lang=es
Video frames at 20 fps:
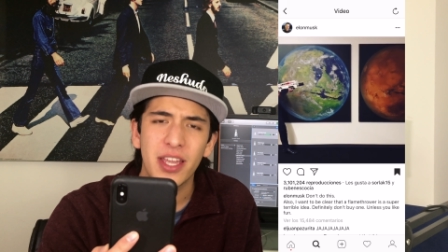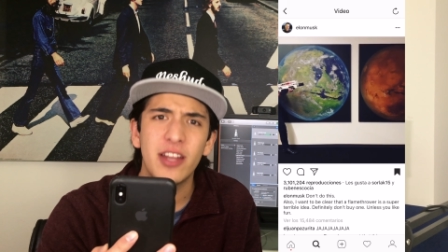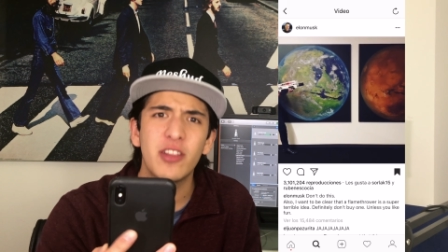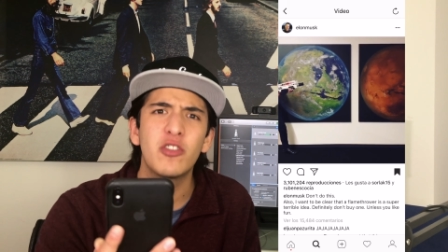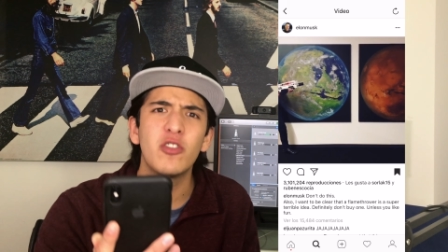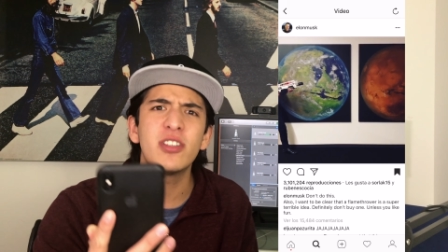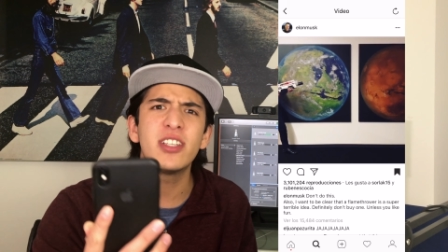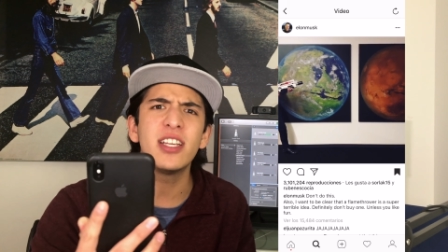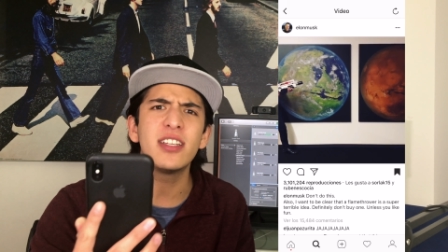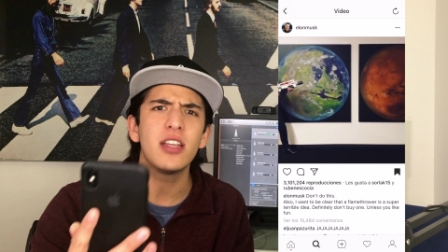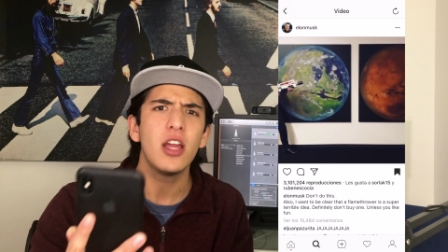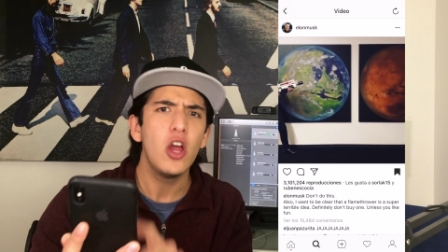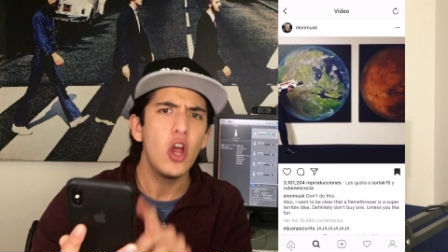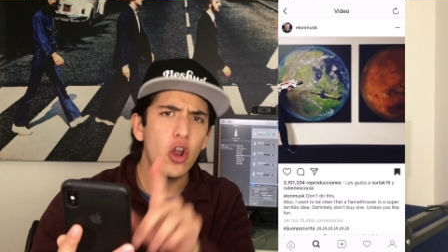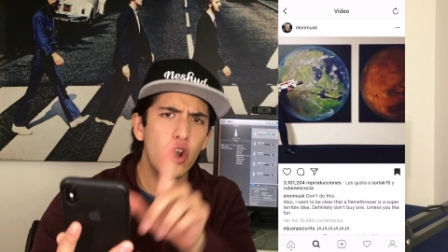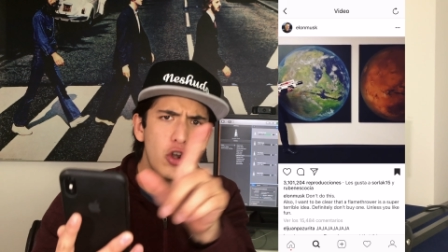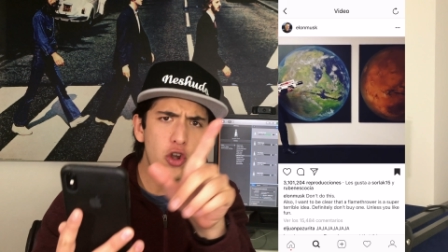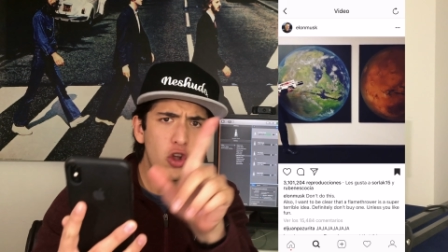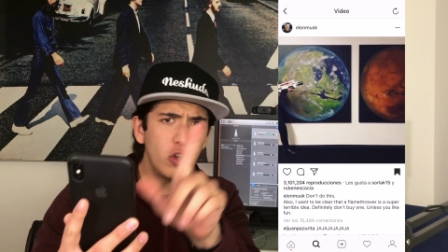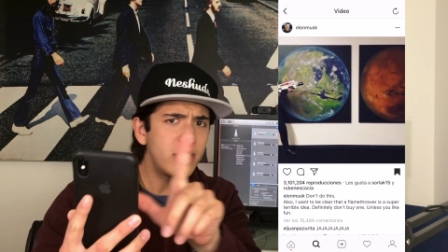Entonces
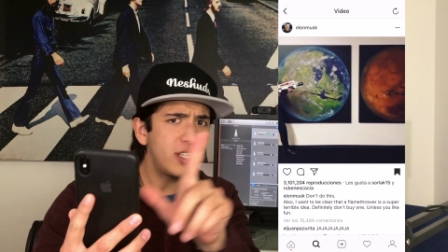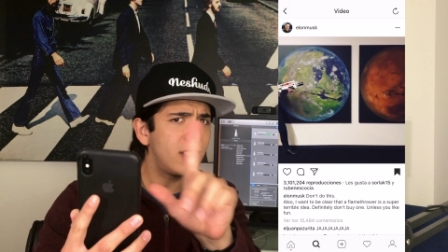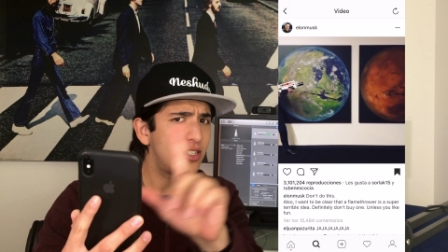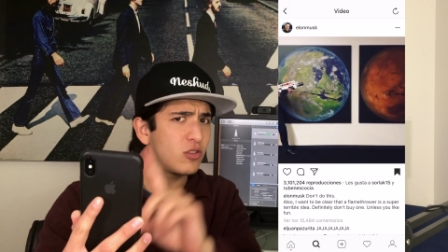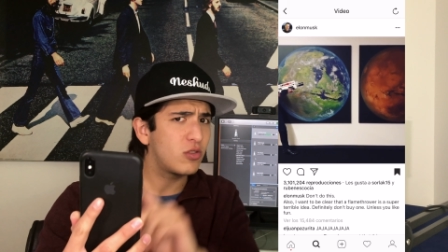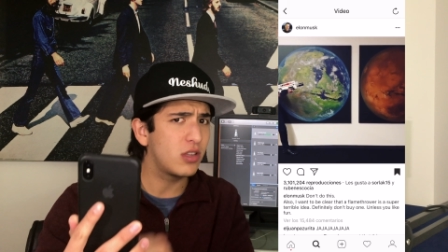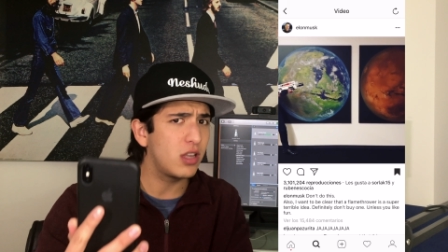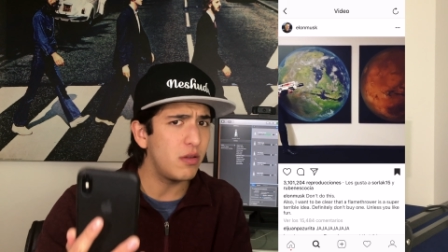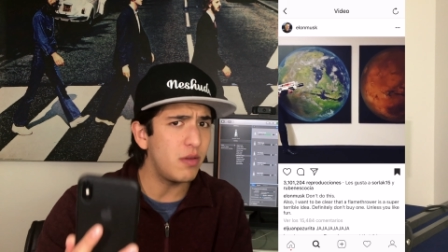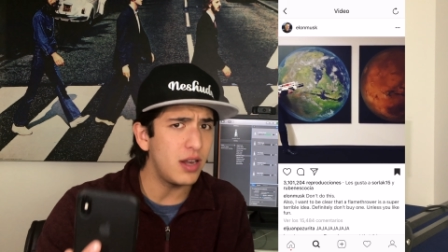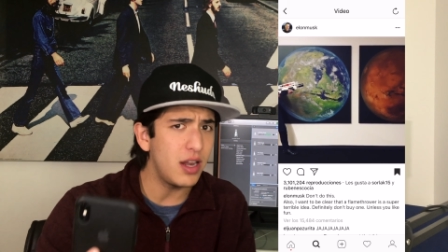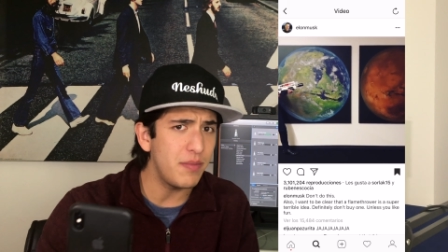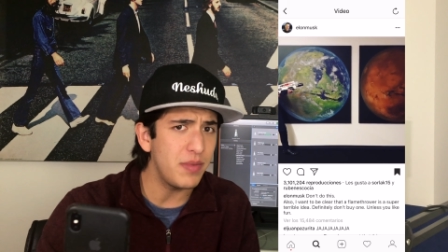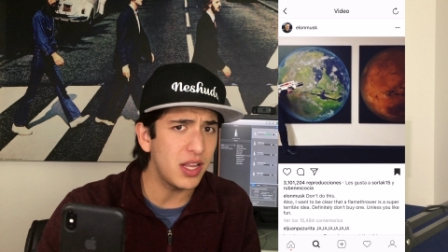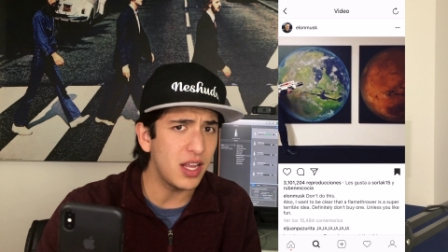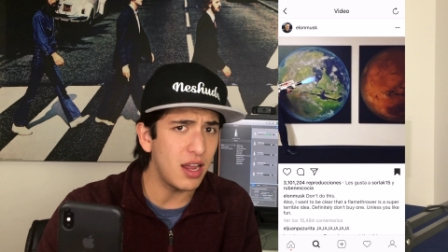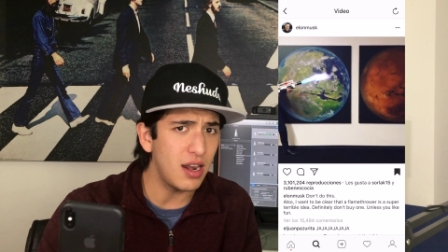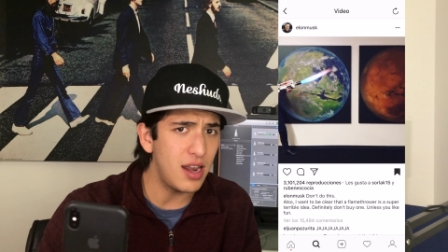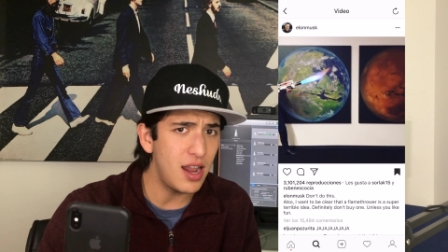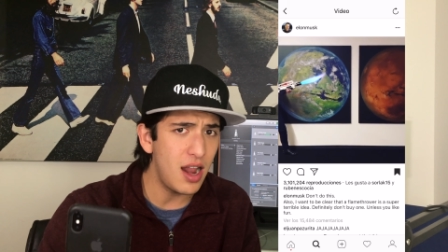no se suscriban a mi
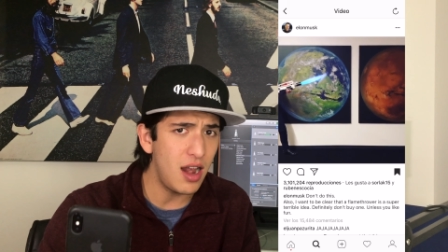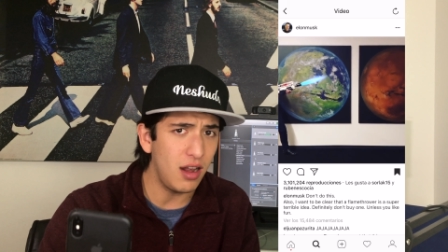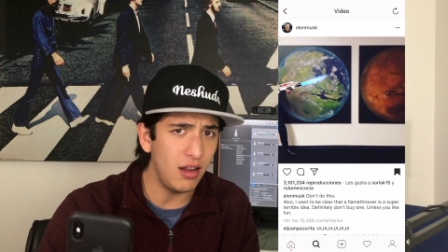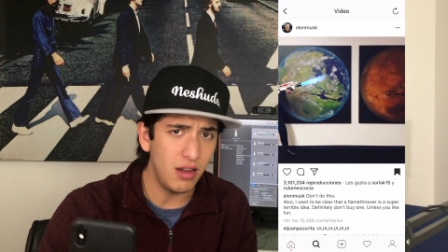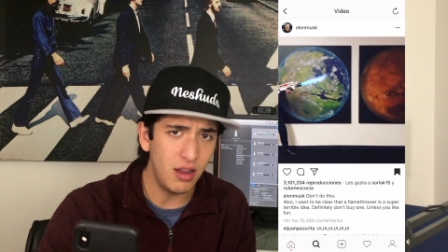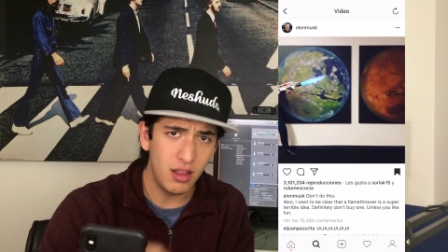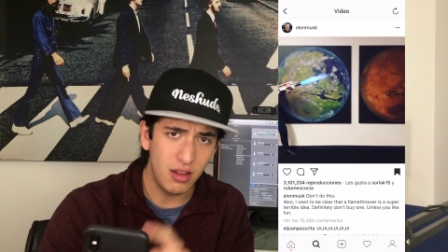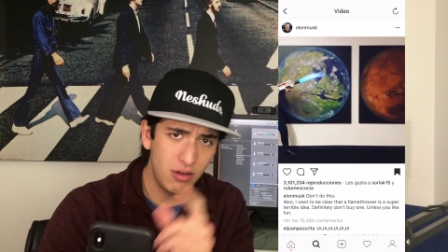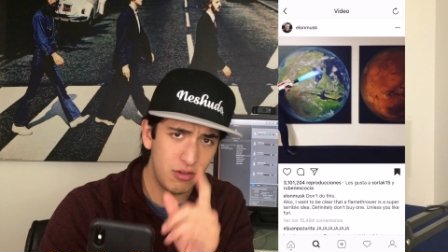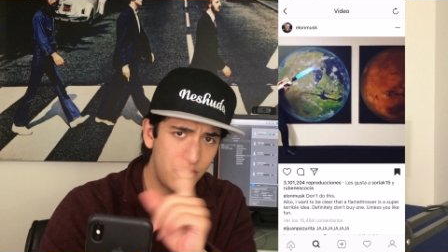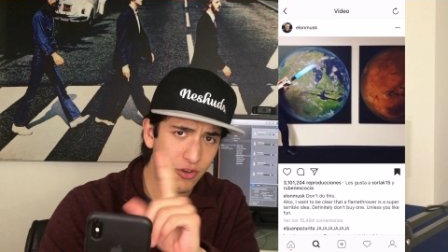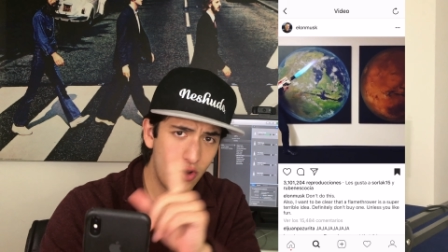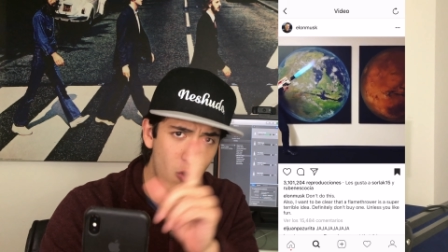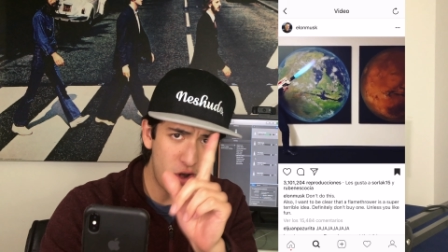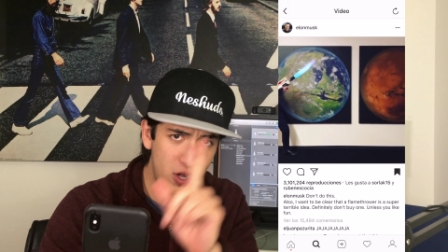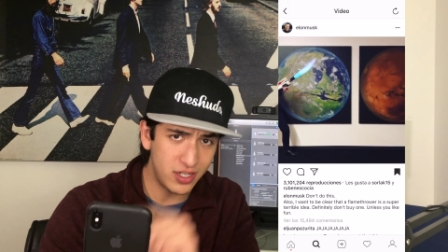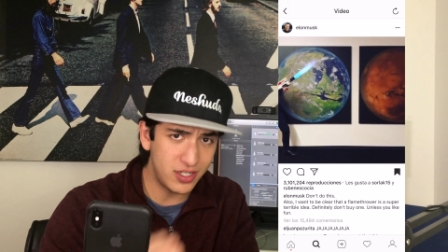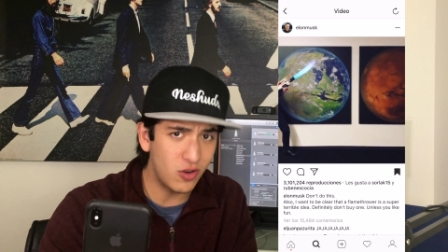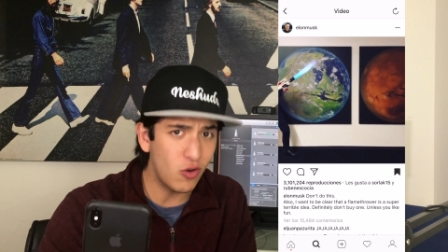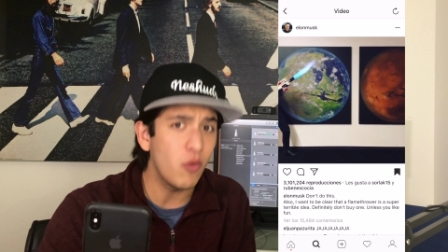canal, no
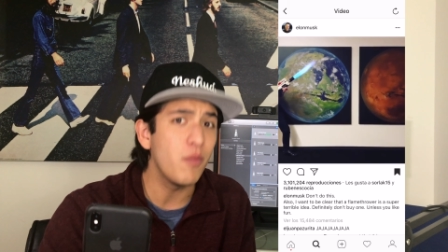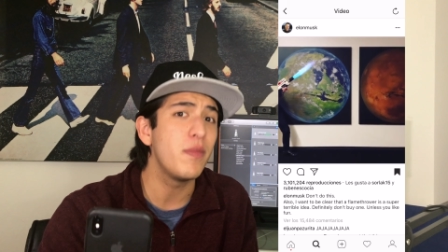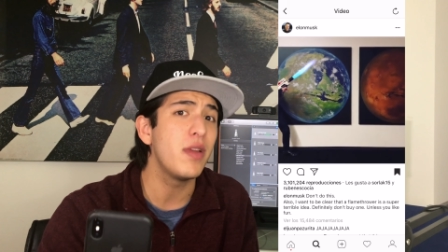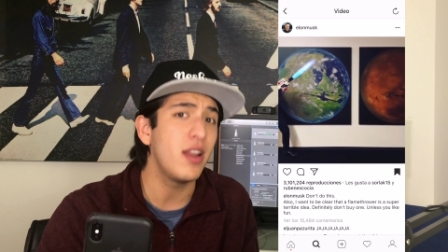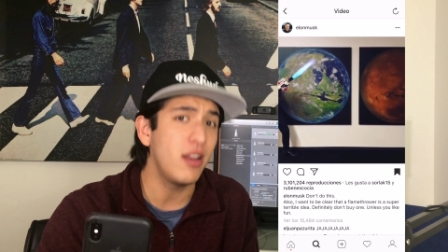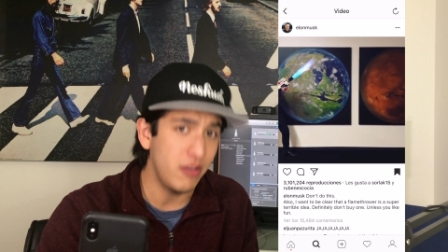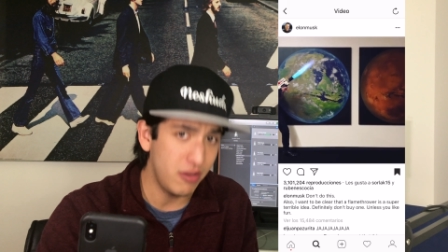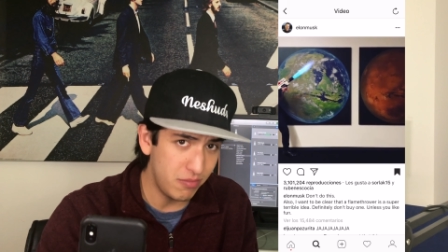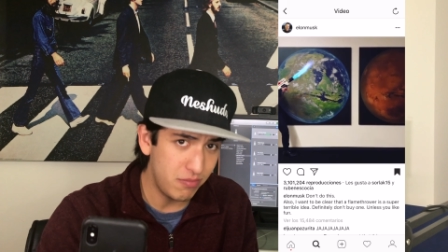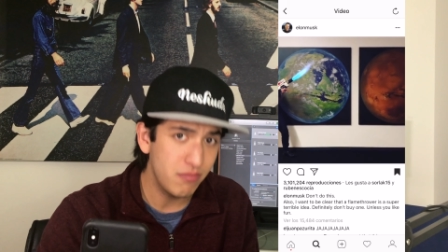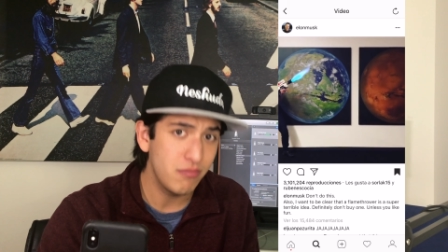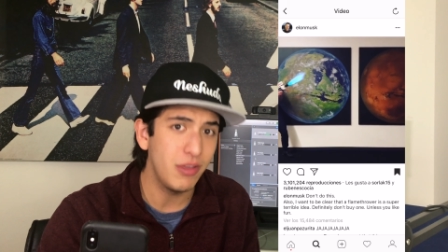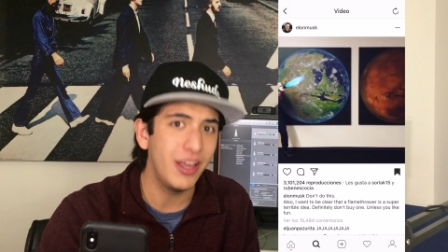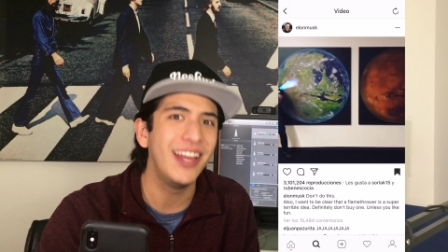les conviene.